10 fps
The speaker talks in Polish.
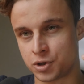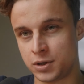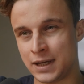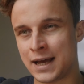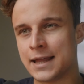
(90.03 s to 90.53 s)

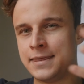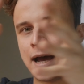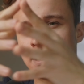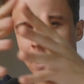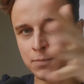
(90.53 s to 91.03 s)
czyli
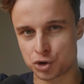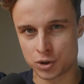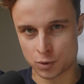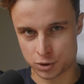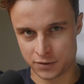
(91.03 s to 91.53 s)

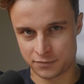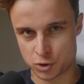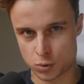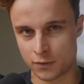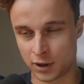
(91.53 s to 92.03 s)
najlepszy możliwy
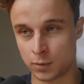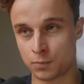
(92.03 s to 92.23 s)
człowiek,